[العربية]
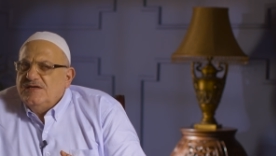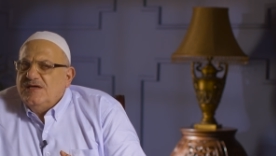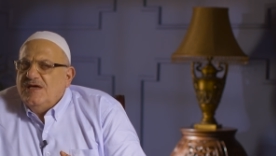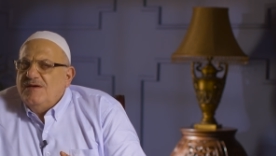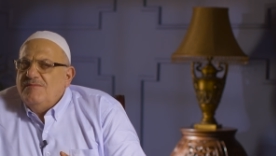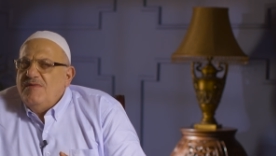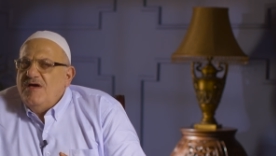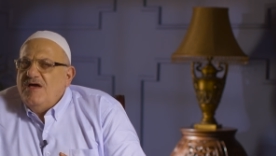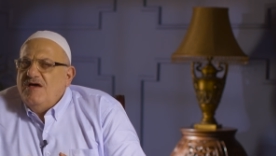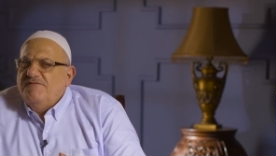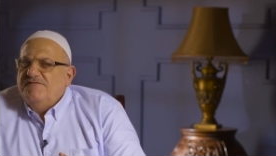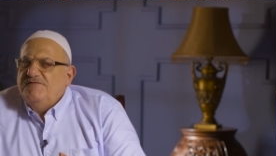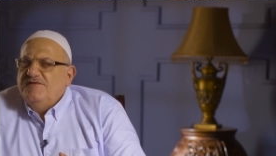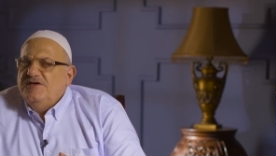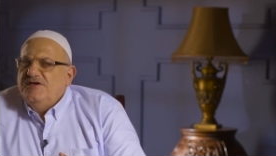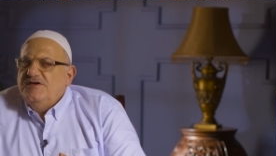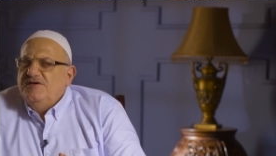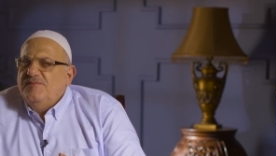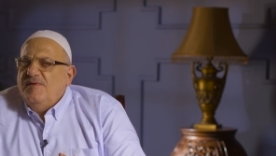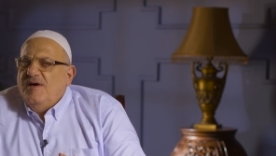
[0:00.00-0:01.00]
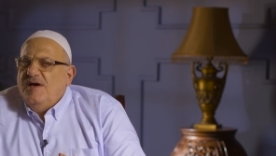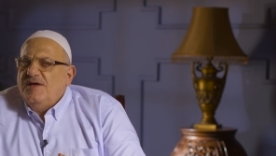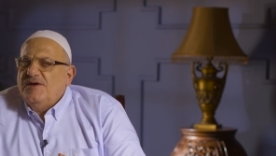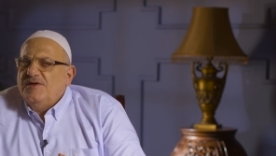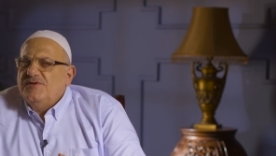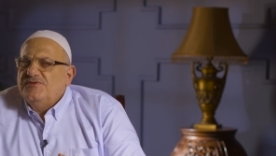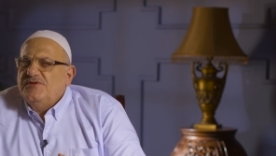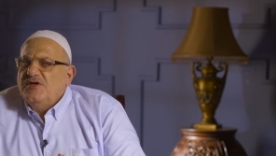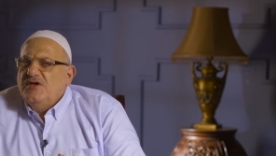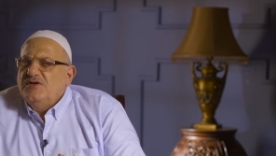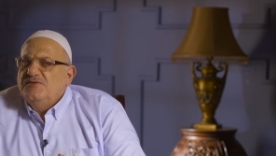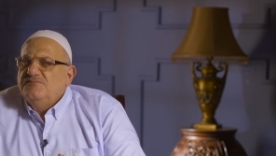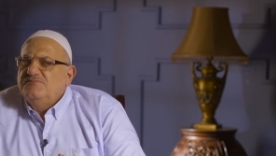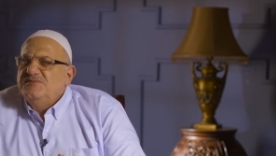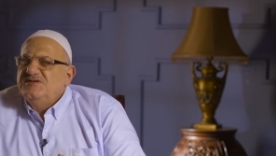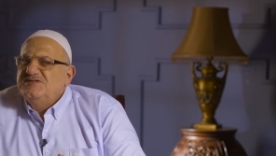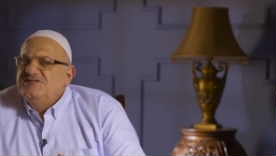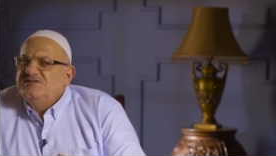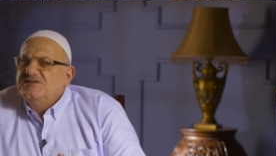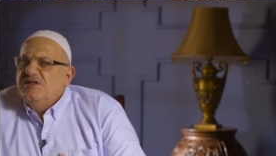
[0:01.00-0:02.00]
كما في عبارة
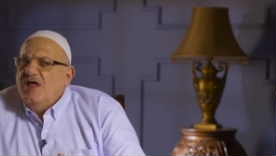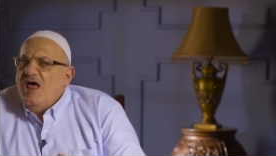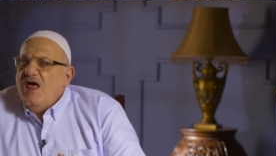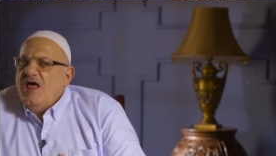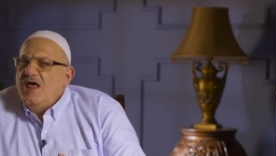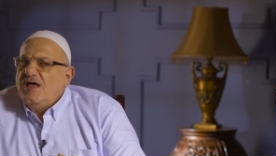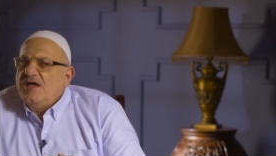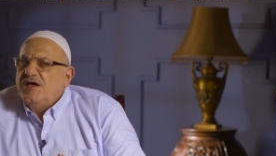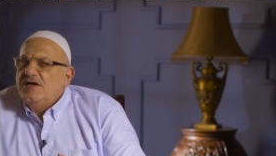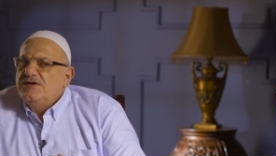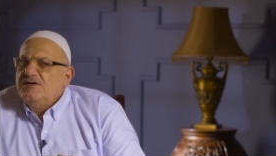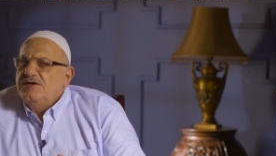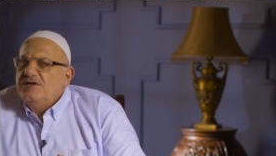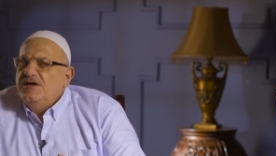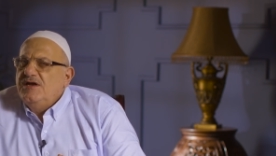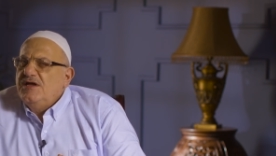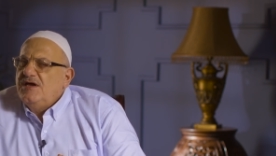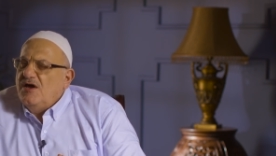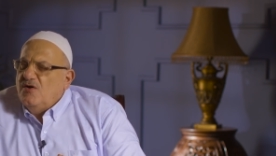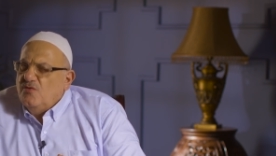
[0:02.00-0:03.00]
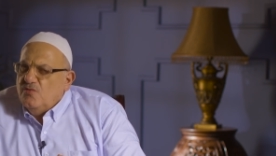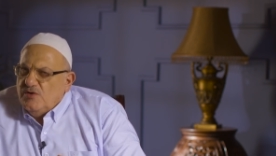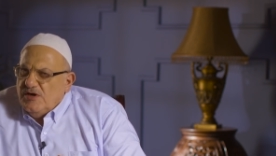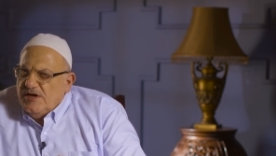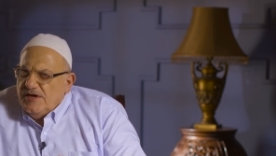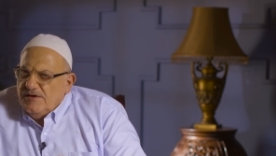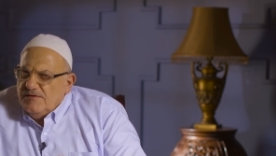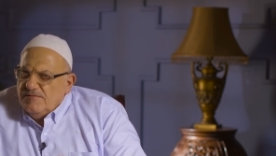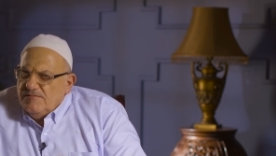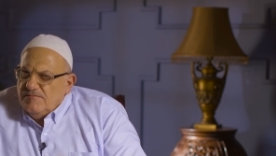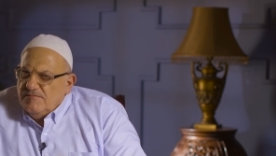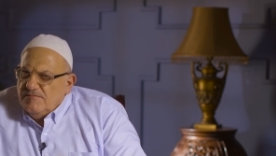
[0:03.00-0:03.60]
مصداقا لقوله